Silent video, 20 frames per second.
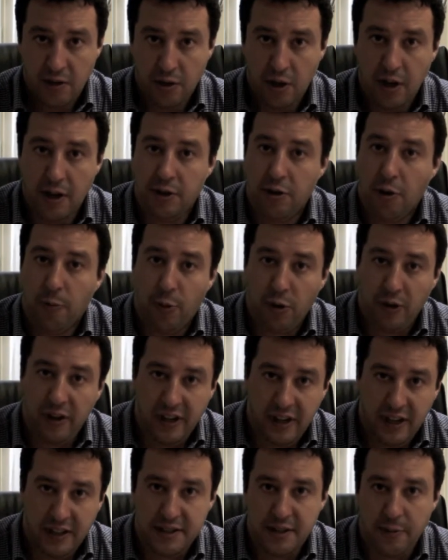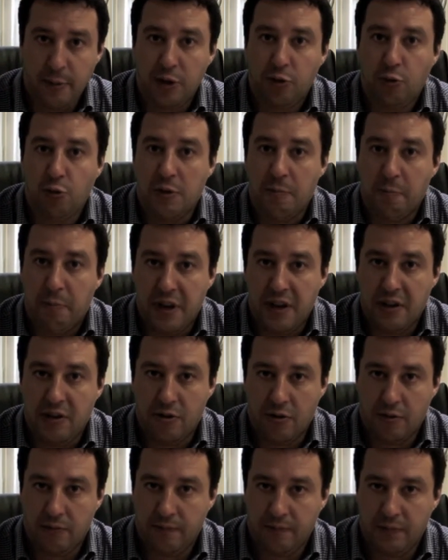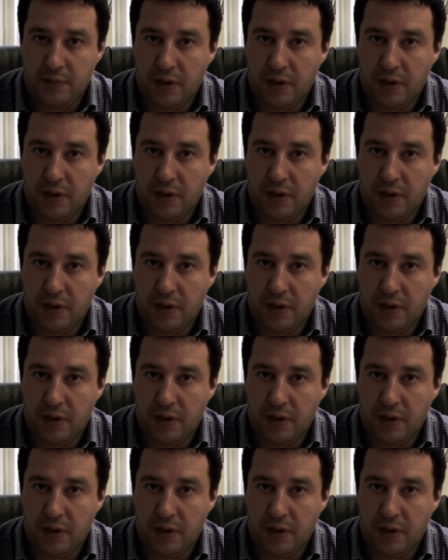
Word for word: e dopo il ringraziamento un impegno.